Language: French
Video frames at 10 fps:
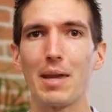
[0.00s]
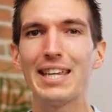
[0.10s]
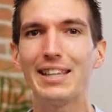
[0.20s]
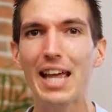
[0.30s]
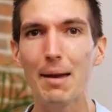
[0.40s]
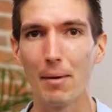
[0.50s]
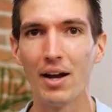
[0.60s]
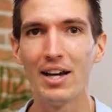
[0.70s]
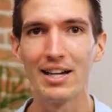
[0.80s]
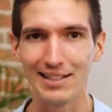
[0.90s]
mais idem,
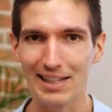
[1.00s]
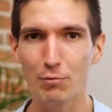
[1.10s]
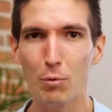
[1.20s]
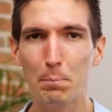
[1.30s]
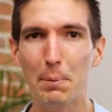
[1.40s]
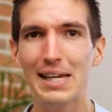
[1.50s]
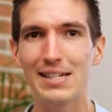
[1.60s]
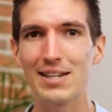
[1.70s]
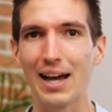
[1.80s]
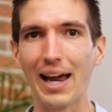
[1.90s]
ça vous
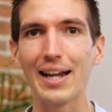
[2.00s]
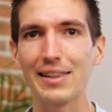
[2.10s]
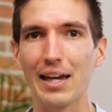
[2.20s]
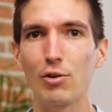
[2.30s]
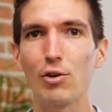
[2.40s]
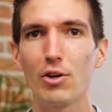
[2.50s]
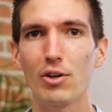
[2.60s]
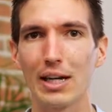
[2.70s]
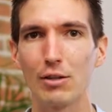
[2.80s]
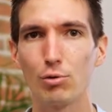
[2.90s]
pique à
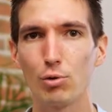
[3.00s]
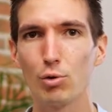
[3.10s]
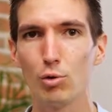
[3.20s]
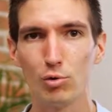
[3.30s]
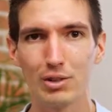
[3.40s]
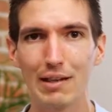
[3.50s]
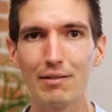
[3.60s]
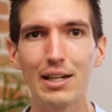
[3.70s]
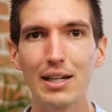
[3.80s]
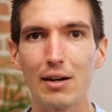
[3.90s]
l'intérieur et du coup, vous
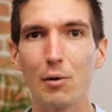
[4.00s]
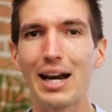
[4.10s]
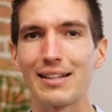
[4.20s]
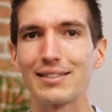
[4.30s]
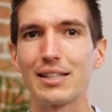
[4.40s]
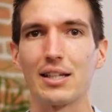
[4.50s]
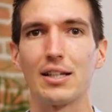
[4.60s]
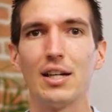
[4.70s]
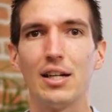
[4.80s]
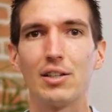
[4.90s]
avez euh, voilà,
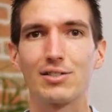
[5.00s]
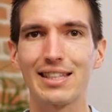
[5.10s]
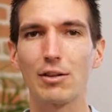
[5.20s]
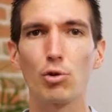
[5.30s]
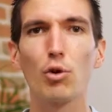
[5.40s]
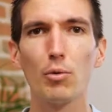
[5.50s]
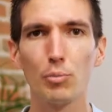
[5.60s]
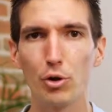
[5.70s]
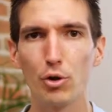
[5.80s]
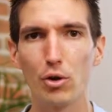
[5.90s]

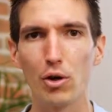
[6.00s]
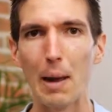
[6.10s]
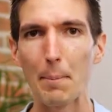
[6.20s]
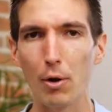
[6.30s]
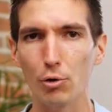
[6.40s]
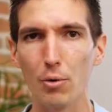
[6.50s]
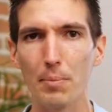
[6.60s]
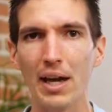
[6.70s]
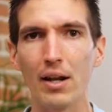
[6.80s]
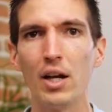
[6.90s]
syndrome de euh, la peur de
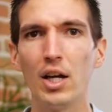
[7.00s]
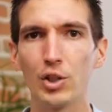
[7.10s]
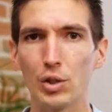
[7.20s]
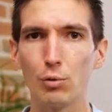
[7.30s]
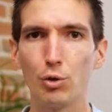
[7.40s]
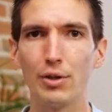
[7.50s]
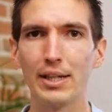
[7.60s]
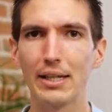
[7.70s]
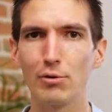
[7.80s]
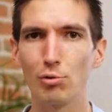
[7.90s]
perdre. Je vais vous
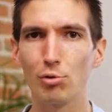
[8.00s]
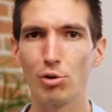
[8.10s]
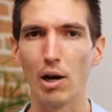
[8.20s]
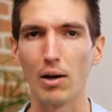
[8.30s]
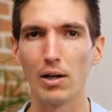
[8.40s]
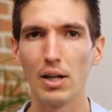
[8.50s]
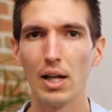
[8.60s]
donner tout cela.